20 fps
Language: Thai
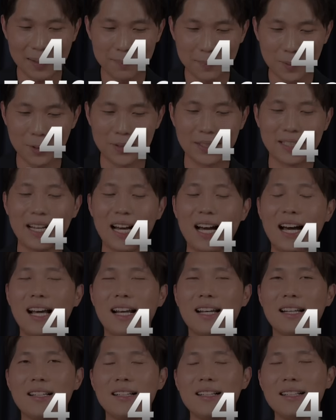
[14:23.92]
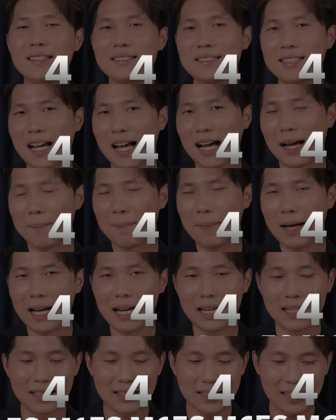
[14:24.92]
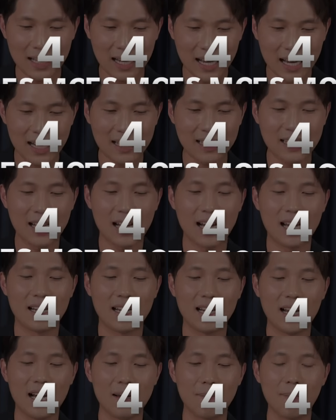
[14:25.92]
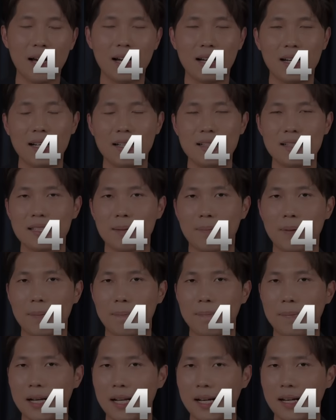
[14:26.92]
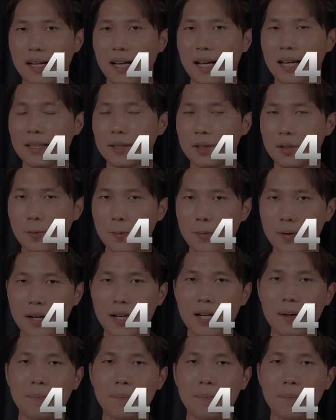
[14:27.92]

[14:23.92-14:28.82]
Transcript: กำหนดการสามารถคาดการได้มากขึ้นสำหรับพนักงานทุกระ